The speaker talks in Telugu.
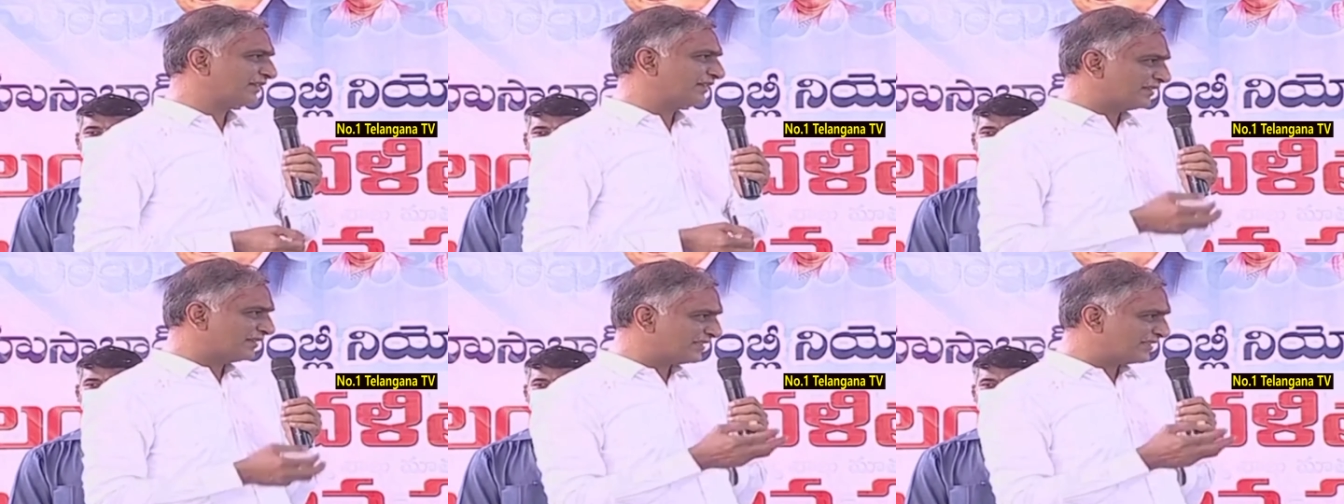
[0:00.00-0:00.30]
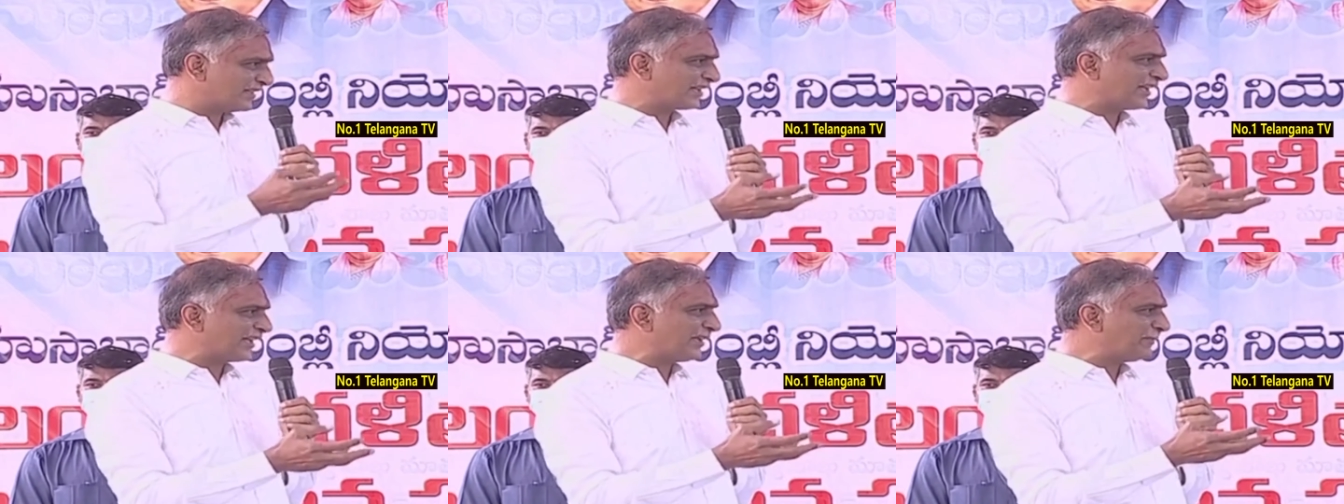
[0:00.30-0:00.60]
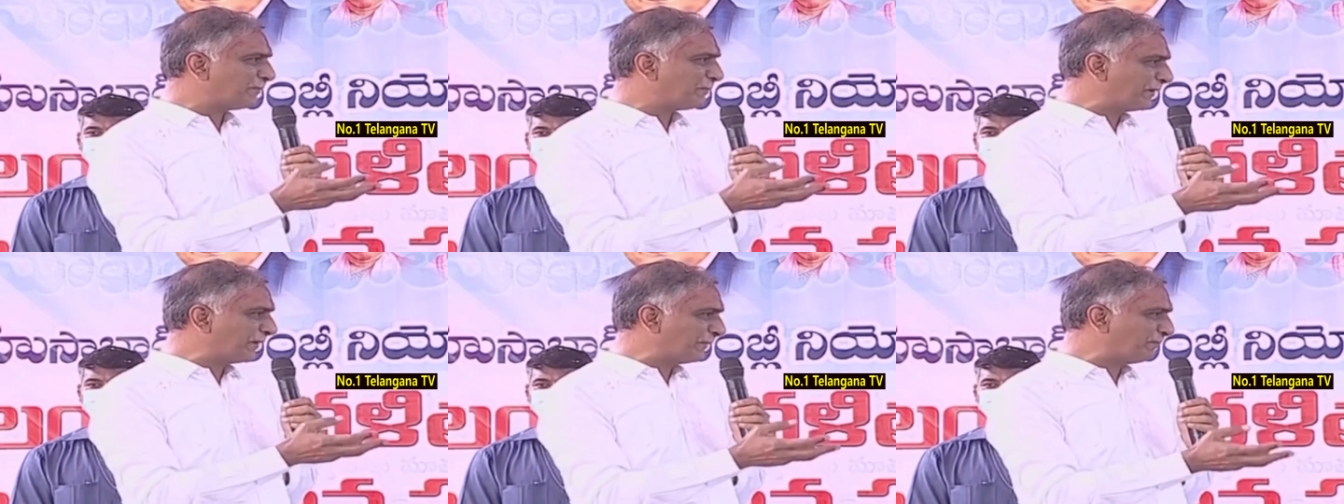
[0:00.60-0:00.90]
జర
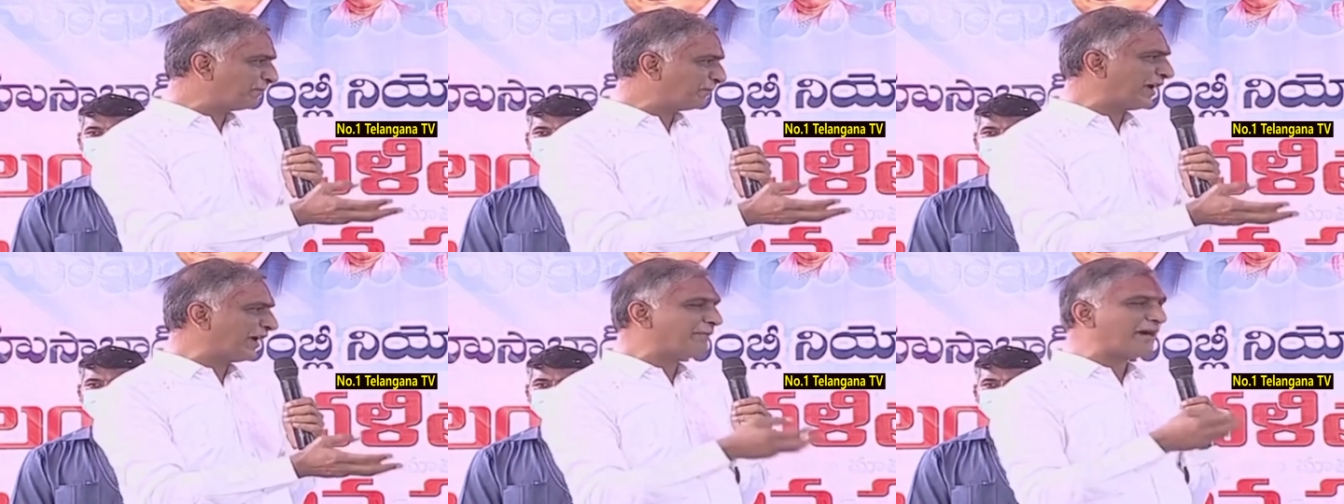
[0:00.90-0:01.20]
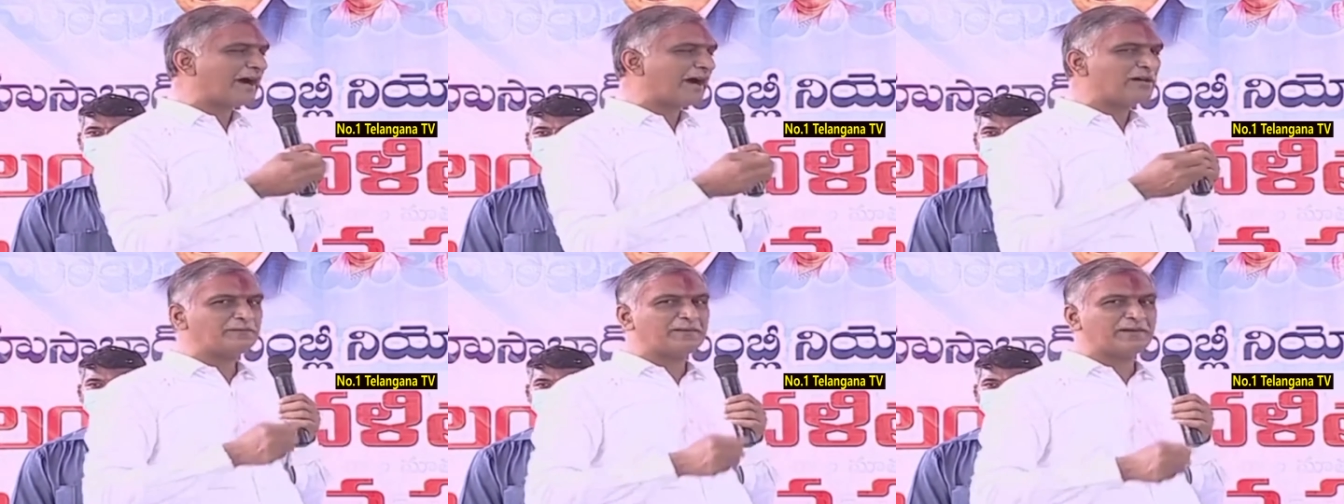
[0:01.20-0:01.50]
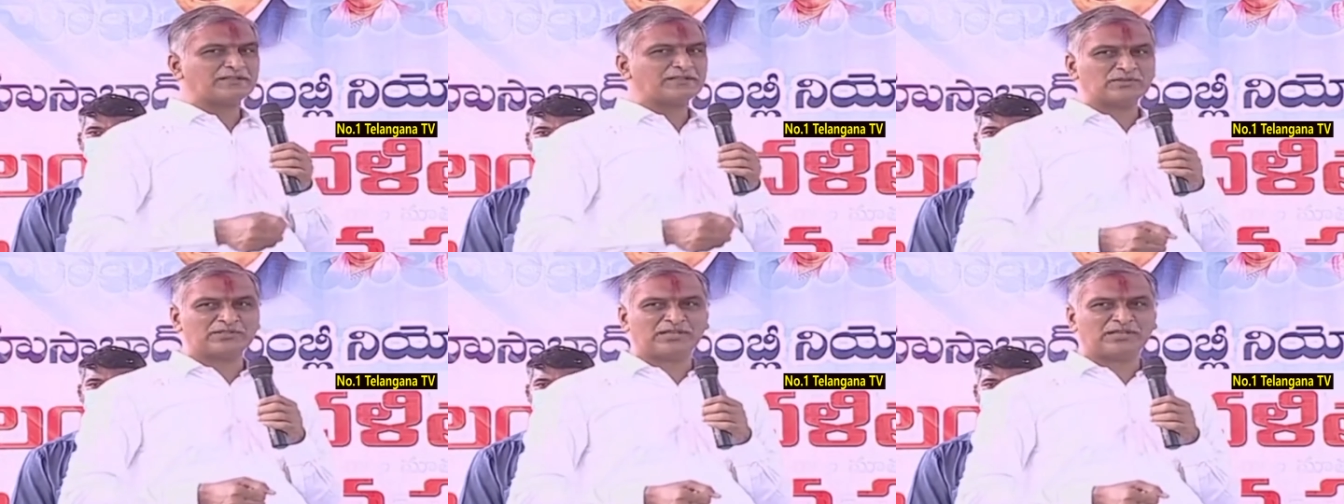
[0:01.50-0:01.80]
ఇప్పుడిప్పుడే
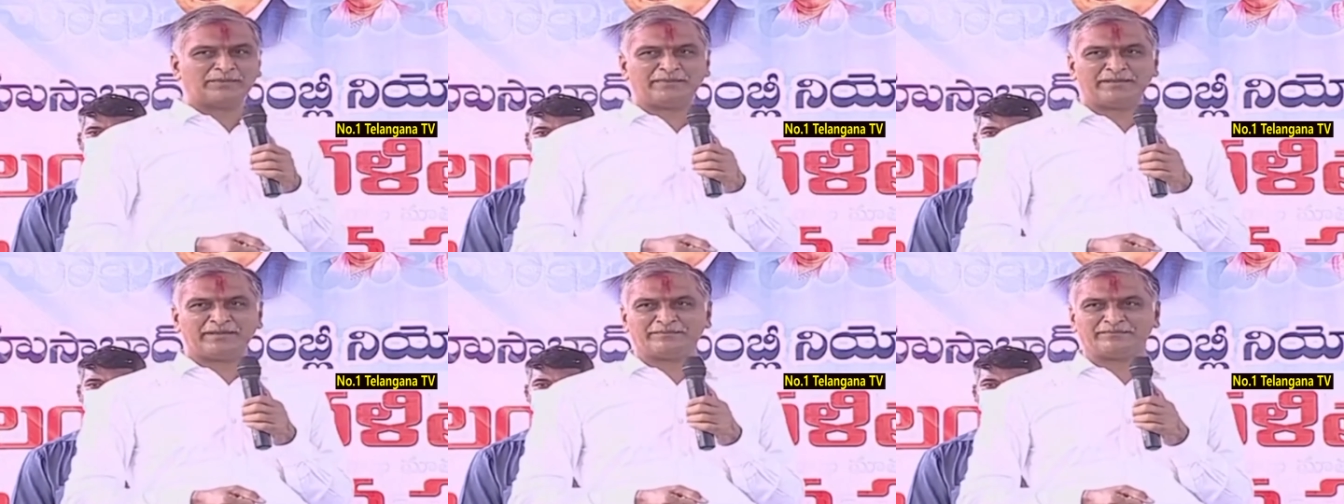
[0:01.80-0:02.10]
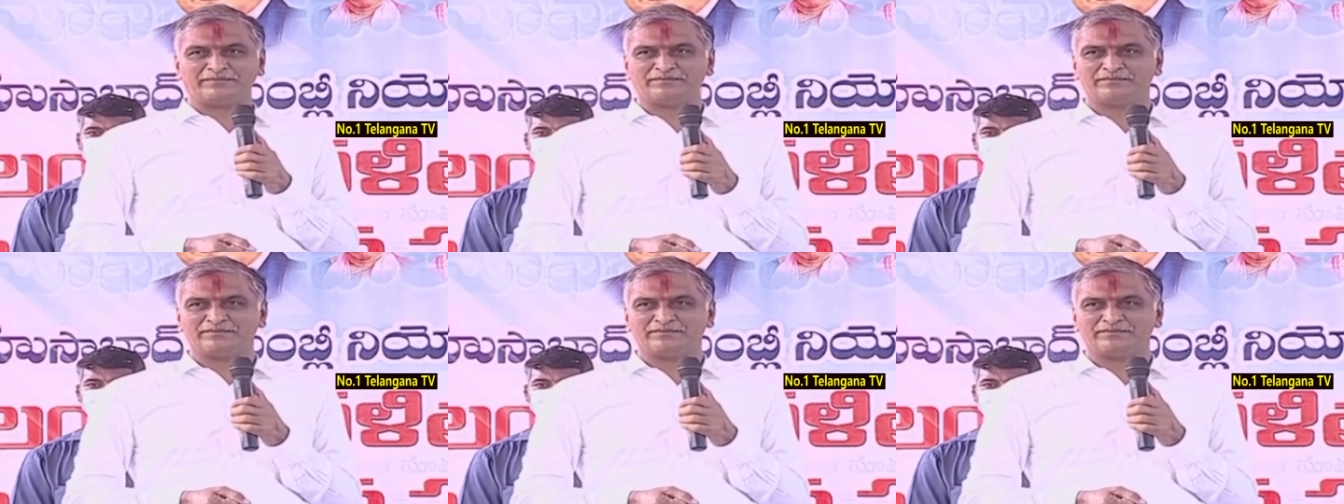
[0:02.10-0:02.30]
బాగుపడుతున్నాం మేము